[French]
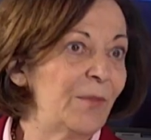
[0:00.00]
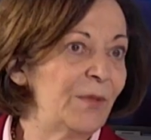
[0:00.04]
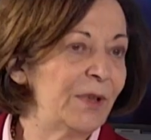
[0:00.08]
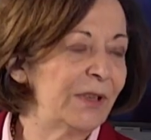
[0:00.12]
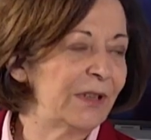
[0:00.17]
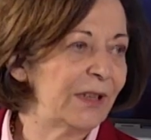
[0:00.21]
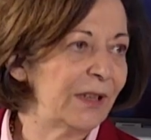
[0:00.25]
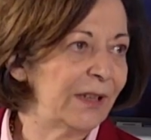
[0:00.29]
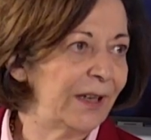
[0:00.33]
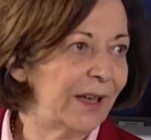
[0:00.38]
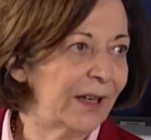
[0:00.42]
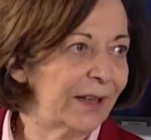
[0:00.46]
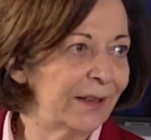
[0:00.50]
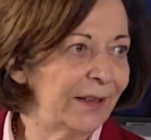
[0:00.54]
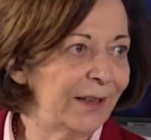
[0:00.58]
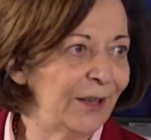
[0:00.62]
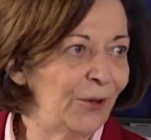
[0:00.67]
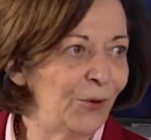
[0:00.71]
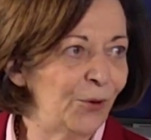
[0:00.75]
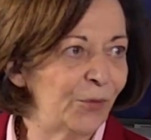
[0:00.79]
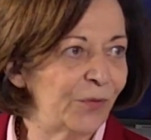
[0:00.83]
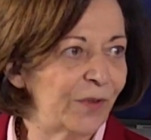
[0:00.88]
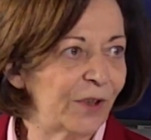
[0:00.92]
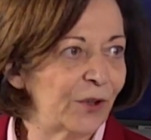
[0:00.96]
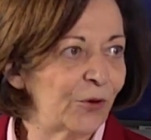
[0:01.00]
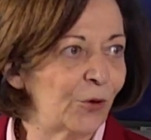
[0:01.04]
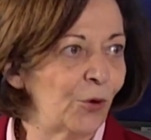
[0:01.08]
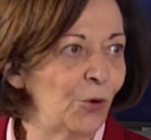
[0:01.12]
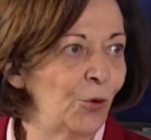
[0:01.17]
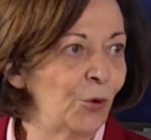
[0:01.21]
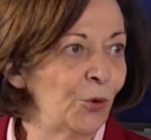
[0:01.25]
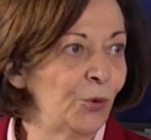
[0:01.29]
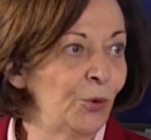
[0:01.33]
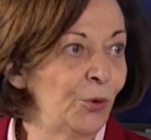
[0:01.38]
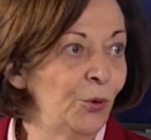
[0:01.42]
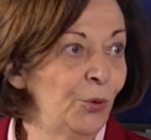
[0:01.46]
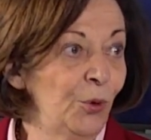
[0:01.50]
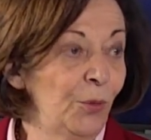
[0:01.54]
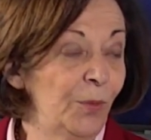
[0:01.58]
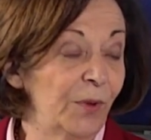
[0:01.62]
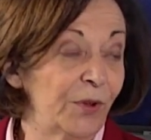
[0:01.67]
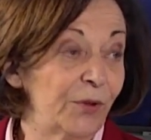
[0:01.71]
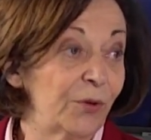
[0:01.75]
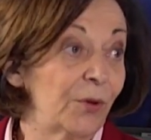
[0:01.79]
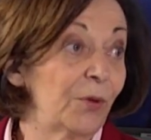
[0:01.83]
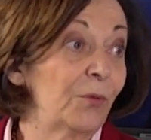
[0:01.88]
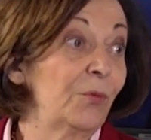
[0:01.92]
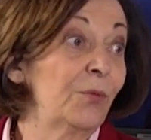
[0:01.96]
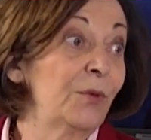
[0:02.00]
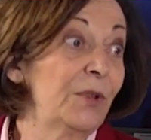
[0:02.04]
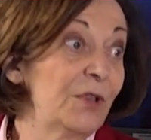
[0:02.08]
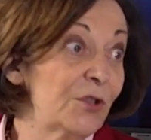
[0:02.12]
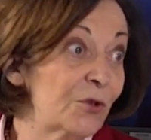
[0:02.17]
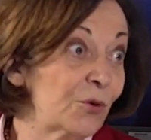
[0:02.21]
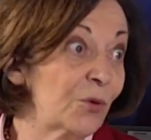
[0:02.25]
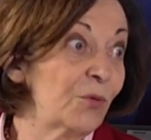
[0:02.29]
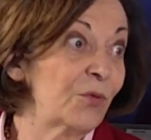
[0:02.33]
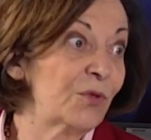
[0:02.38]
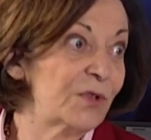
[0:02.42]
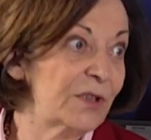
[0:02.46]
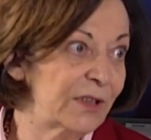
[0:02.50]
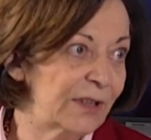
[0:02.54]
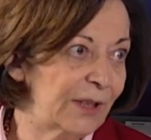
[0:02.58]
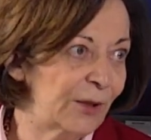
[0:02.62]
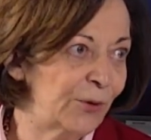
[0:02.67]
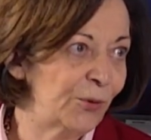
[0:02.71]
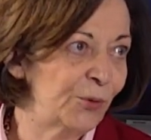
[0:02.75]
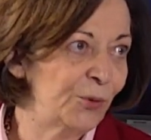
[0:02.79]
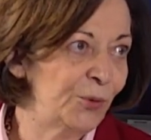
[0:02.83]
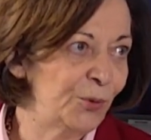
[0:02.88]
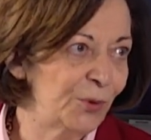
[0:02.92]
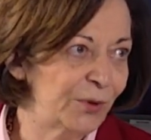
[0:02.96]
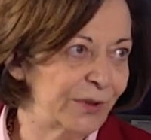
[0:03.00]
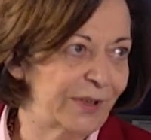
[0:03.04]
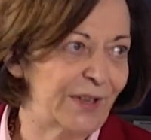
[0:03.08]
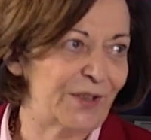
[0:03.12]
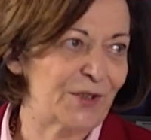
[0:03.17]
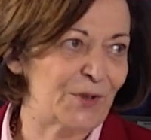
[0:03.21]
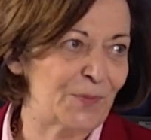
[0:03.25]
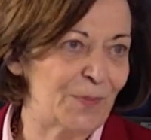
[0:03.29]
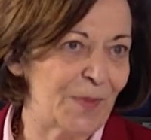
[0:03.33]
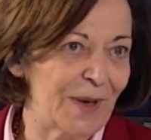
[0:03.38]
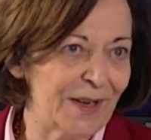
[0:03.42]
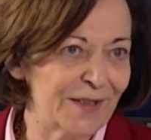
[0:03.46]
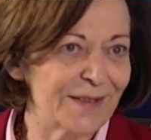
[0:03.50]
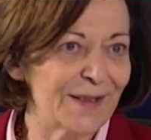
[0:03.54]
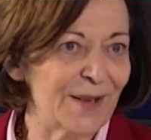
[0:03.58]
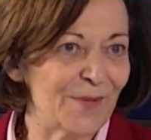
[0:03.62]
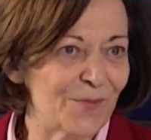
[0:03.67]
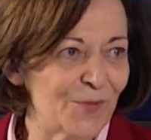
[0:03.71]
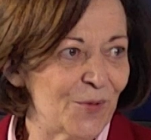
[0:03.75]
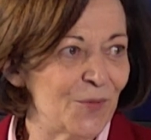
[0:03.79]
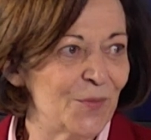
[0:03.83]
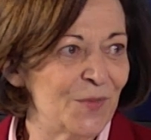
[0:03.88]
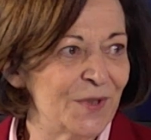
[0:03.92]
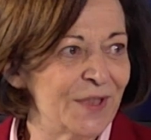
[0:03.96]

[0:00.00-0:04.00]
l'été dernier le fait que l'ONU, parce que oui, il se trouve que c'est à l'ONU que ça se passe, c'est un peu mhm.